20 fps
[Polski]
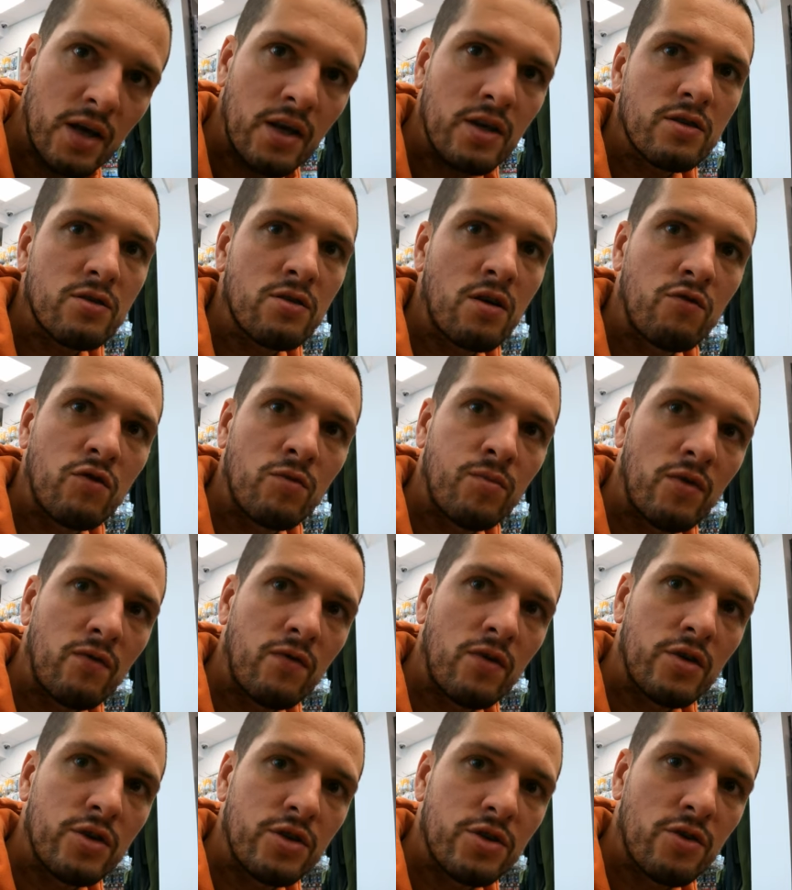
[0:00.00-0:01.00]
i znowu
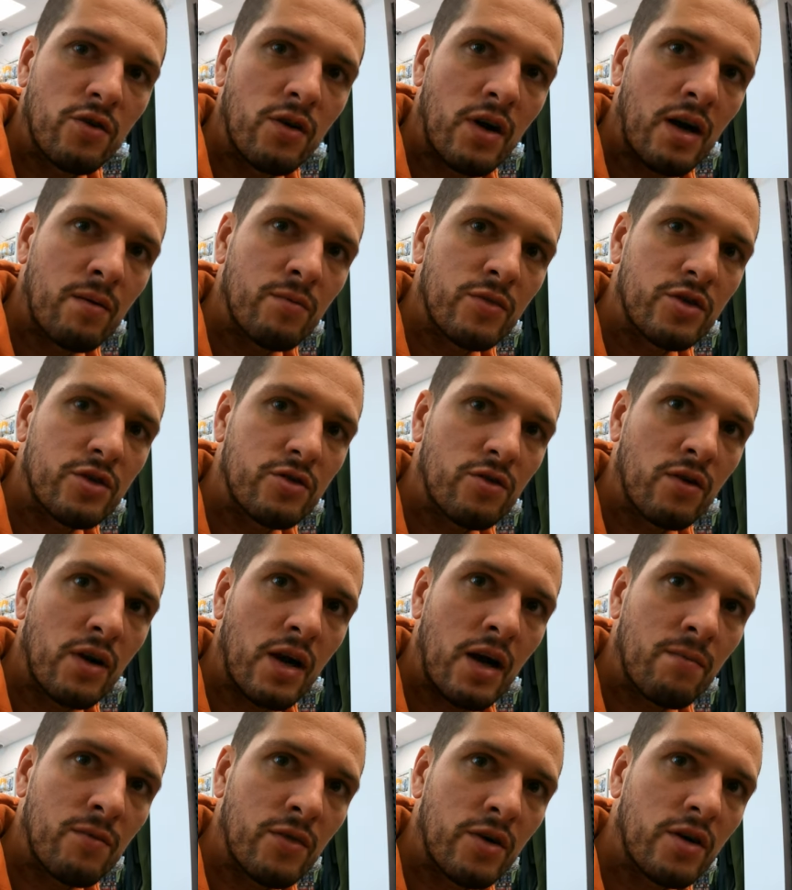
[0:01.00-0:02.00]
powoli ściągamy,
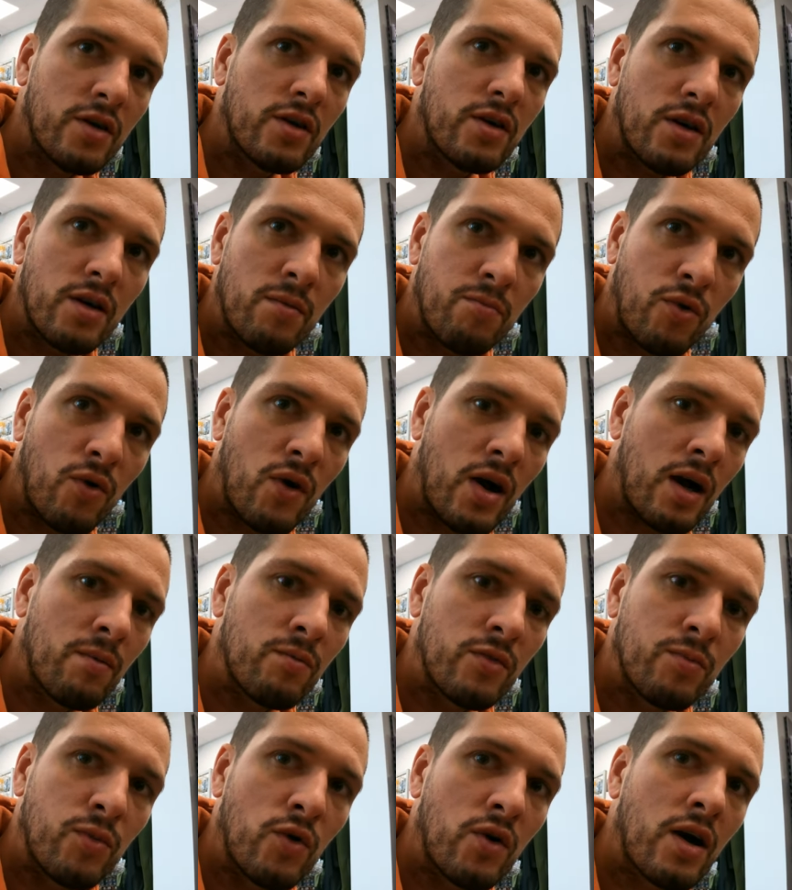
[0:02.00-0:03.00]
ściągamy i
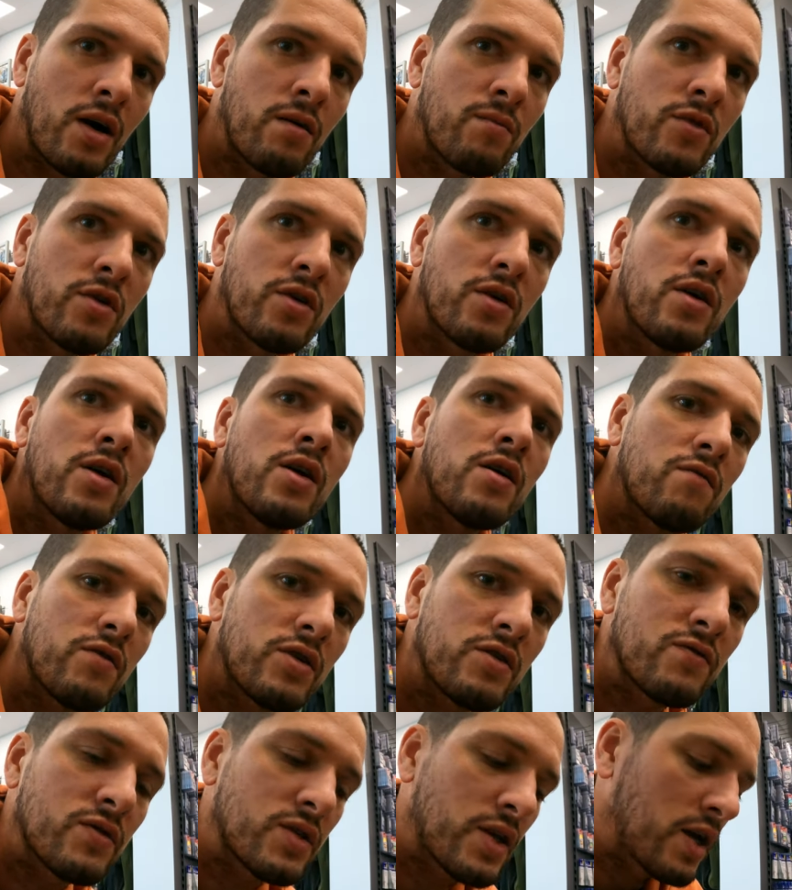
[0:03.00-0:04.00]
pukamy, pukamy, mhm.
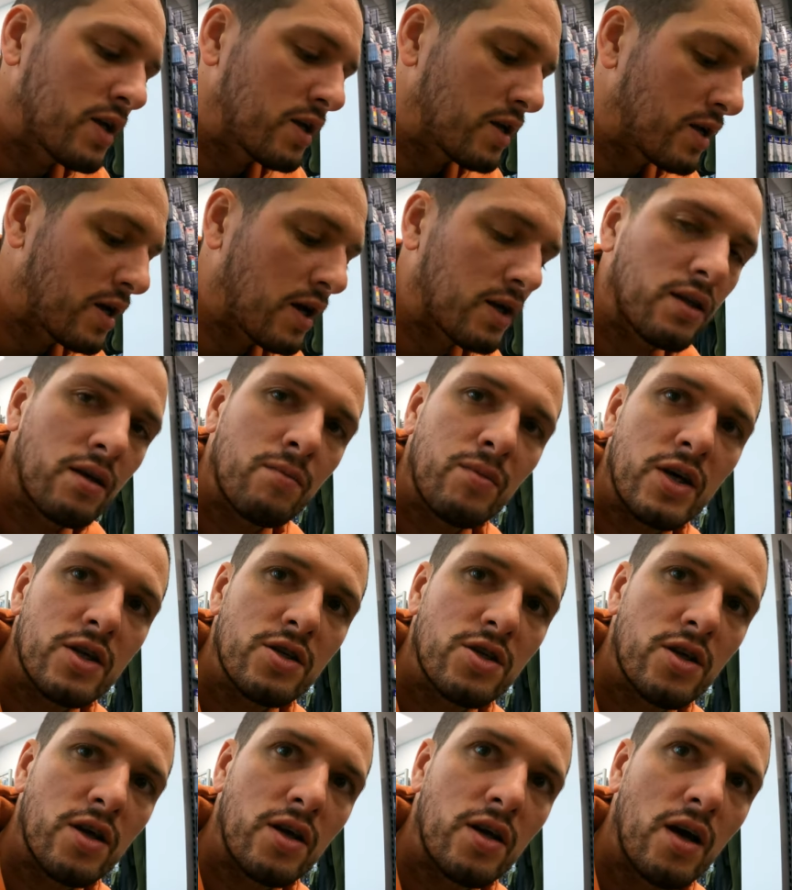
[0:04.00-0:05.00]
więc dręgi jak
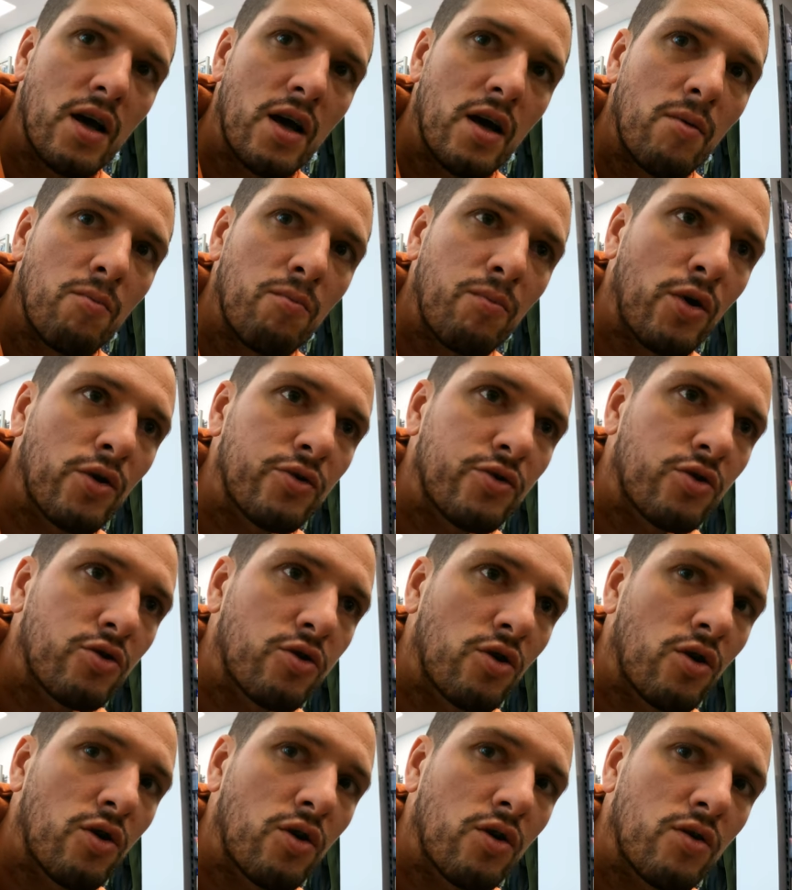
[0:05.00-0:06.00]
najbardziej pod
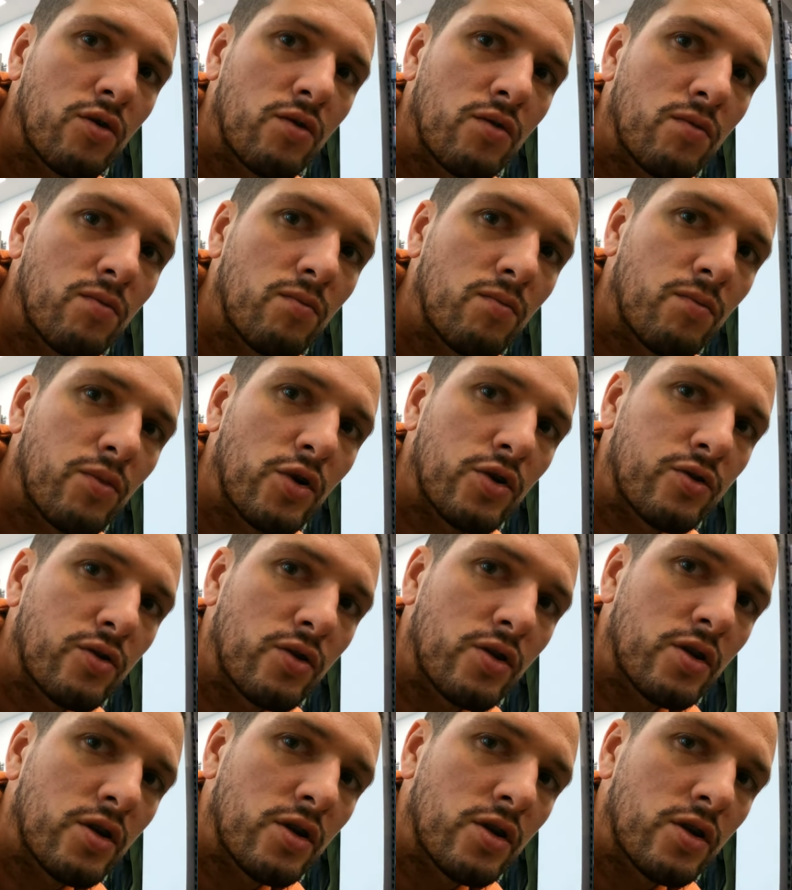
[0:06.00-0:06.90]
to to